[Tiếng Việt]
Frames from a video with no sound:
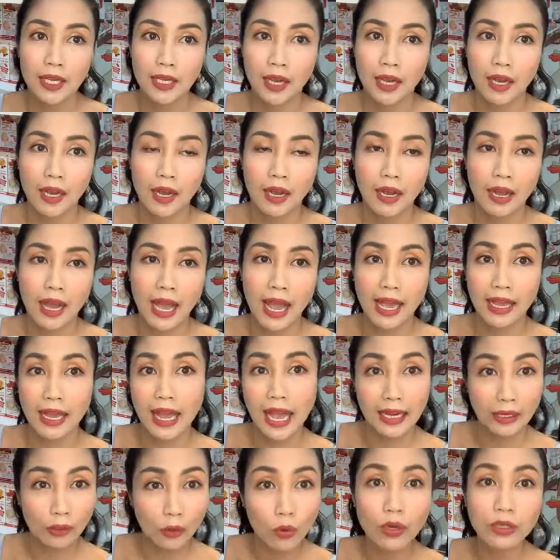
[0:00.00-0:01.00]
à, Hàng
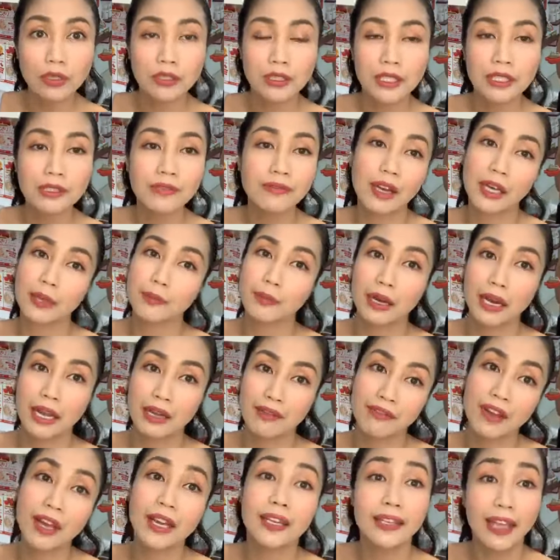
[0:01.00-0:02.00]
Hàn Quốc chính vậy mà
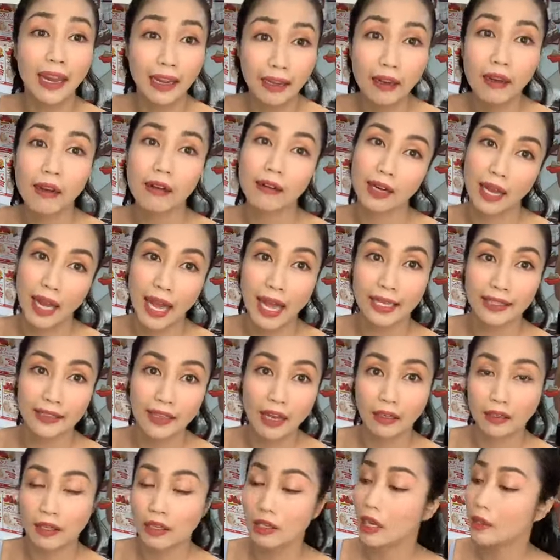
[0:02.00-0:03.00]
lại về nhanh hơn là hàng
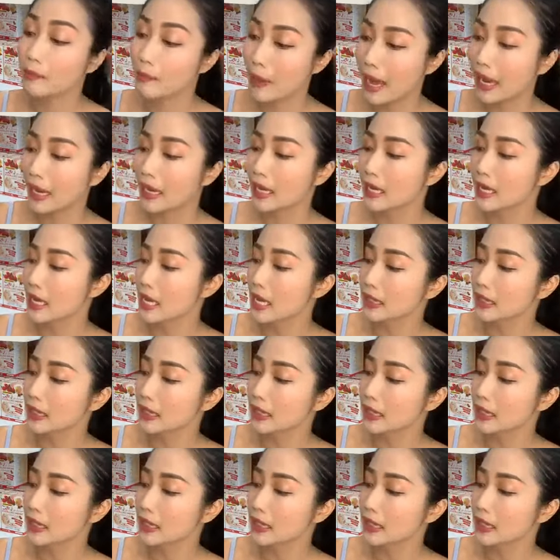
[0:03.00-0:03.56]
Nhật đó các bạn.